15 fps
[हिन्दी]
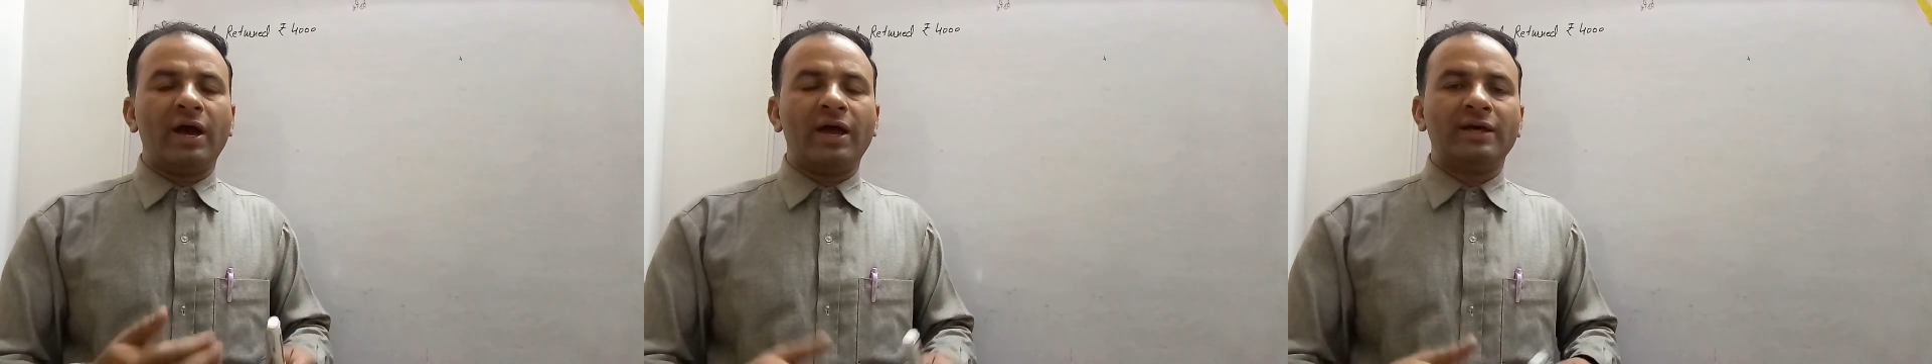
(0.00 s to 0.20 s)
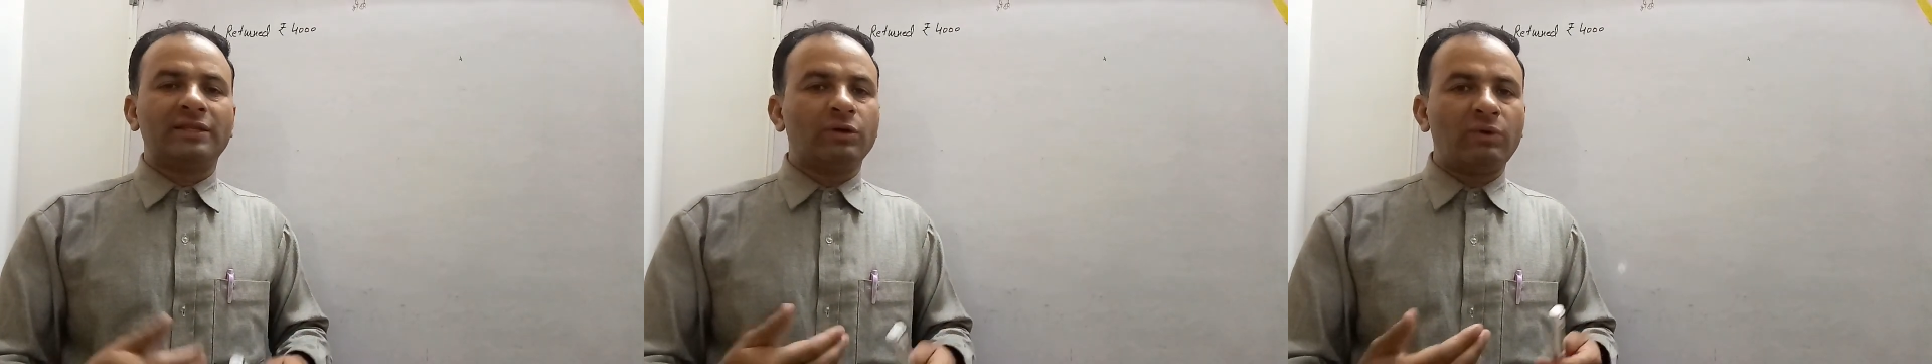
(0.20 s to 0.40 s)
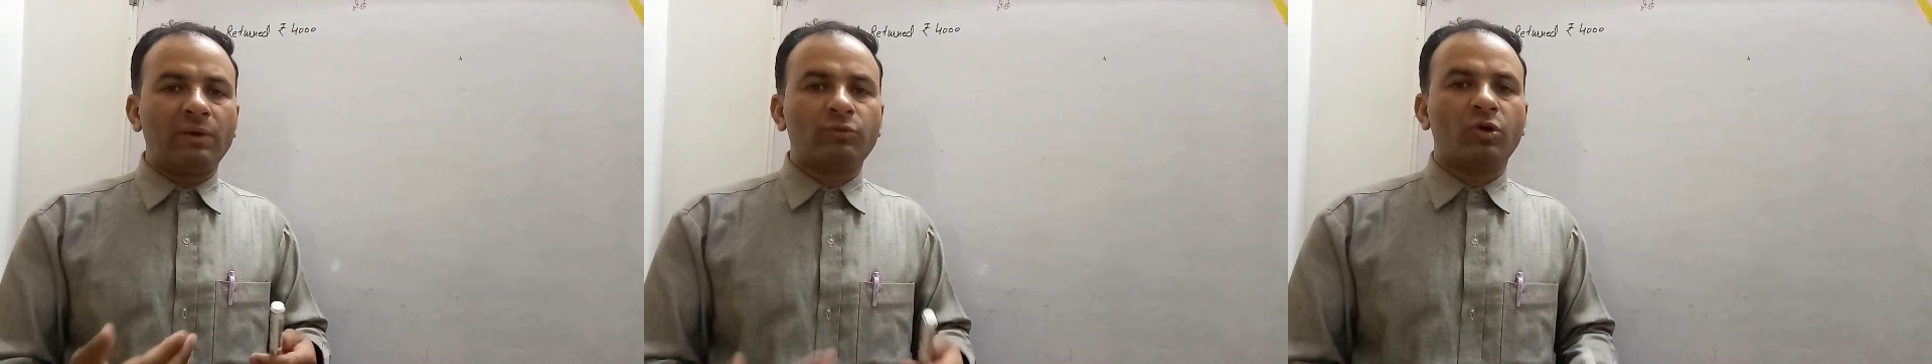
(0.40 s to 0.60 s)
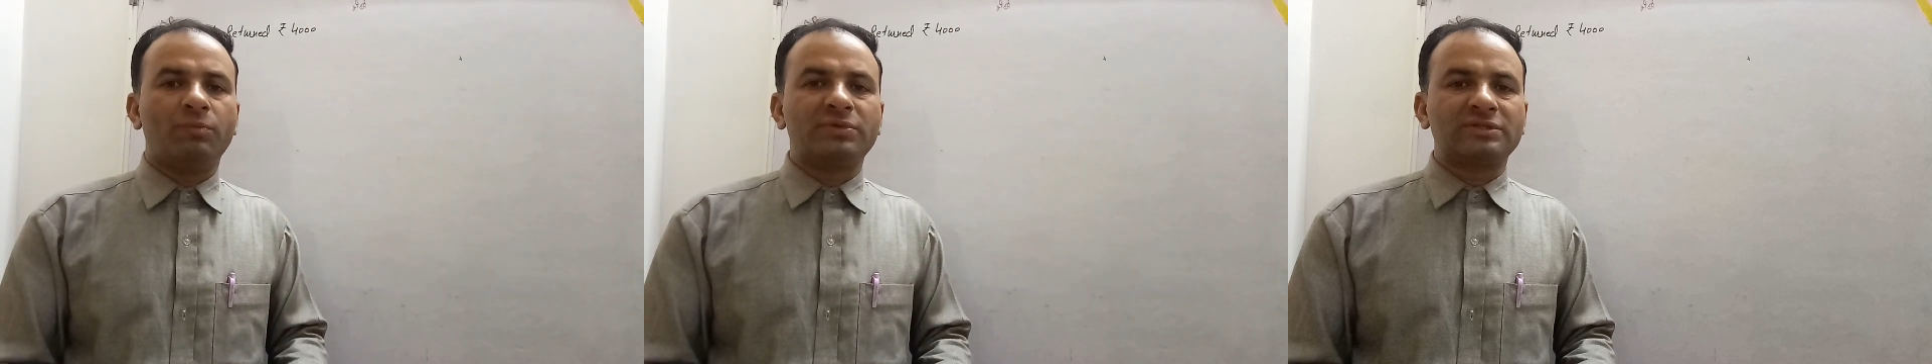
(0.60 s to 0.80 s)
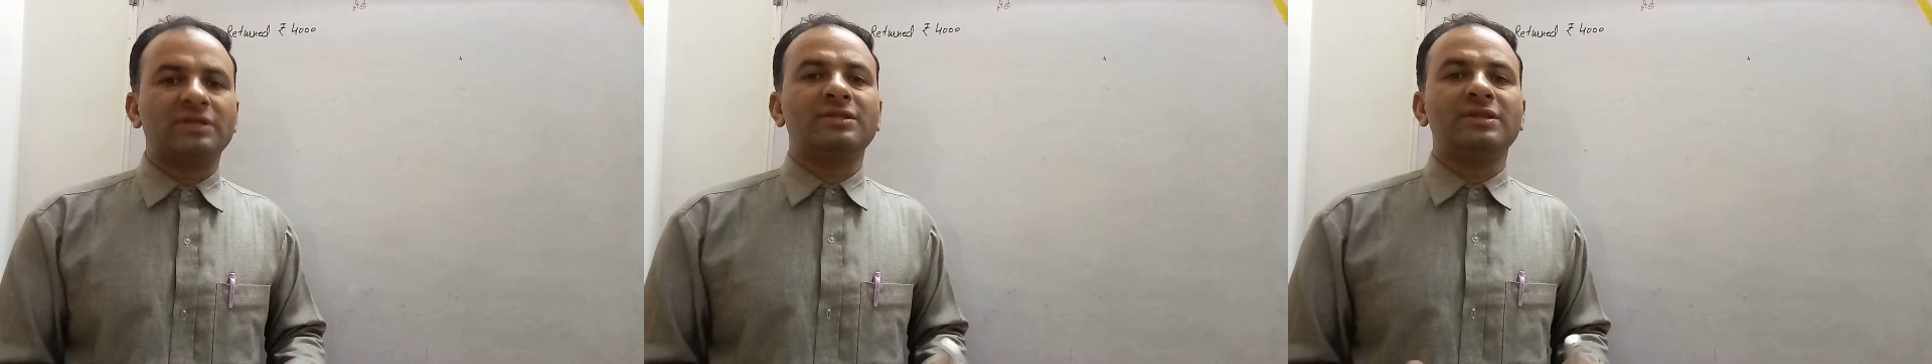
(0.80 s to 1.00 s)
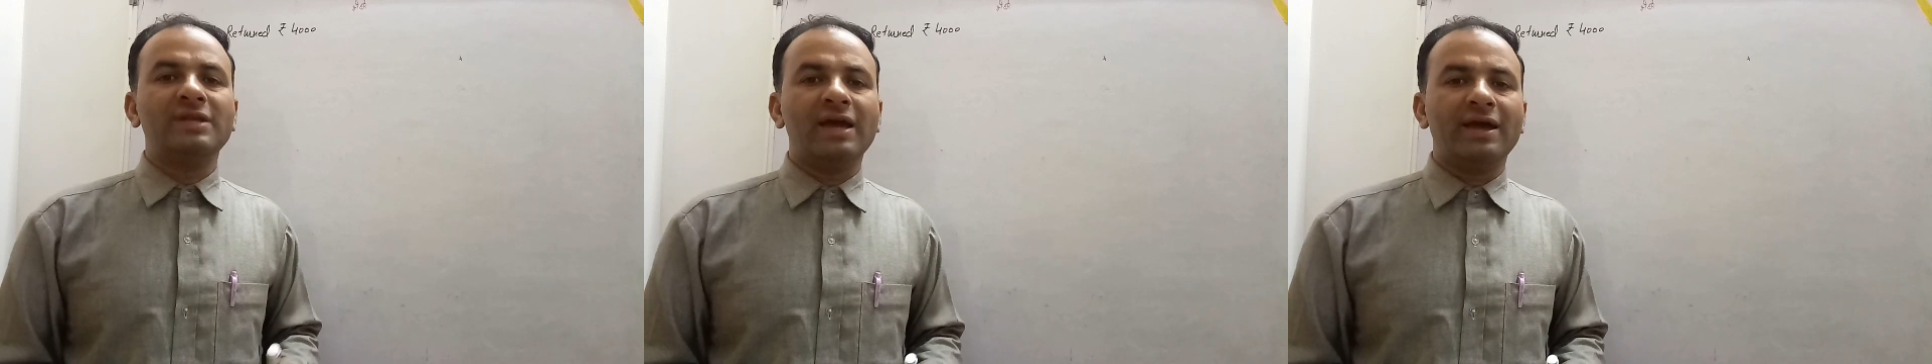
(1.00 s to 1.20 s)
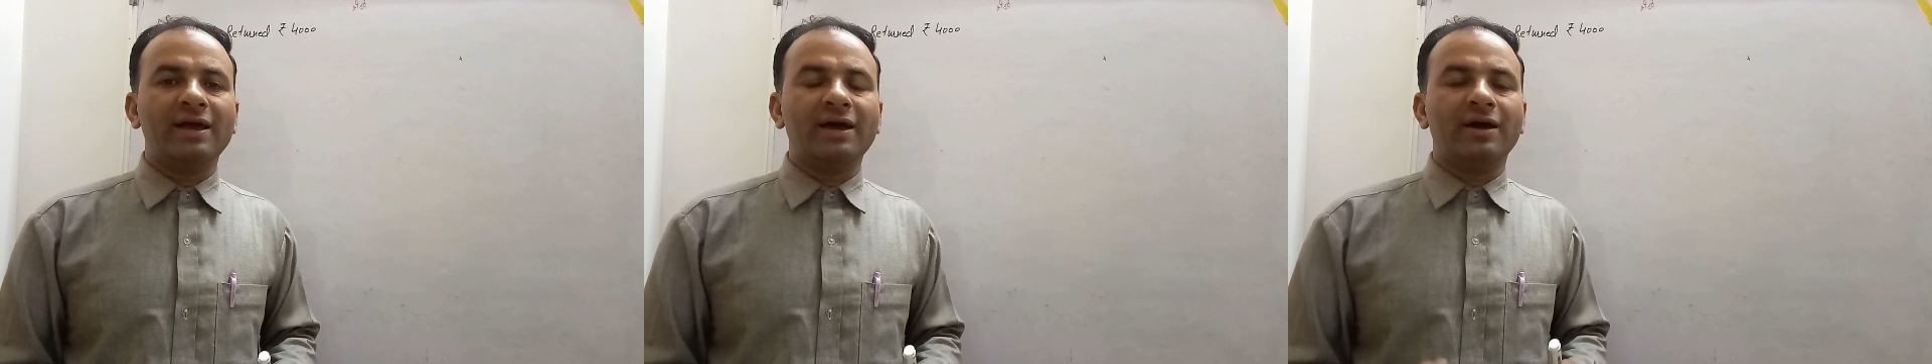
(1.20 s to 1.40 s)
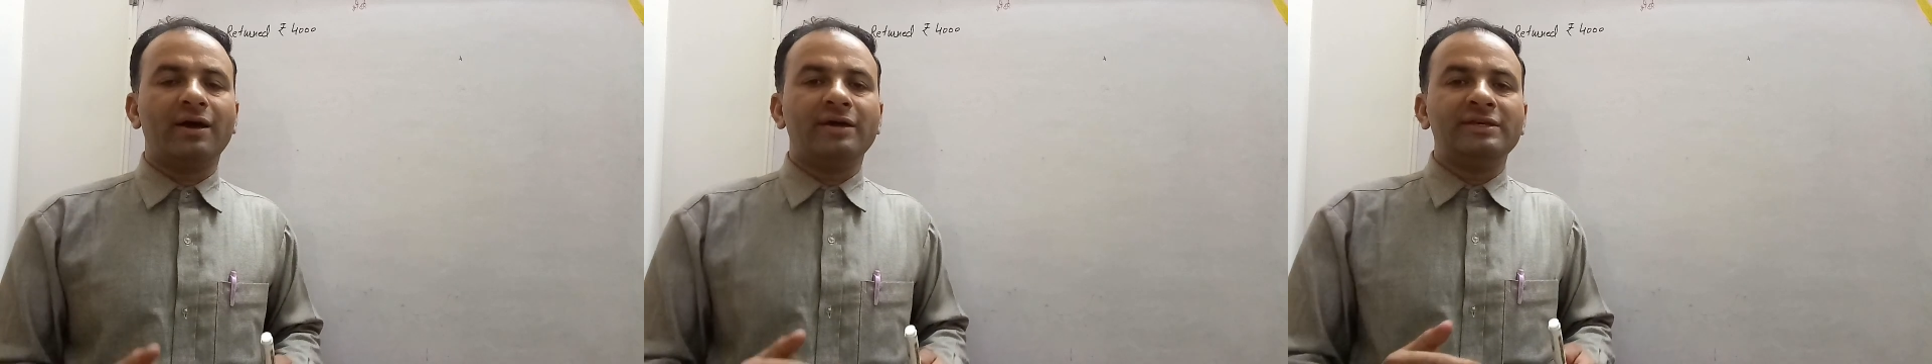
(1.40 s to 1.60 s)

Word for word: आया था वो आपको पसंद नहीं आया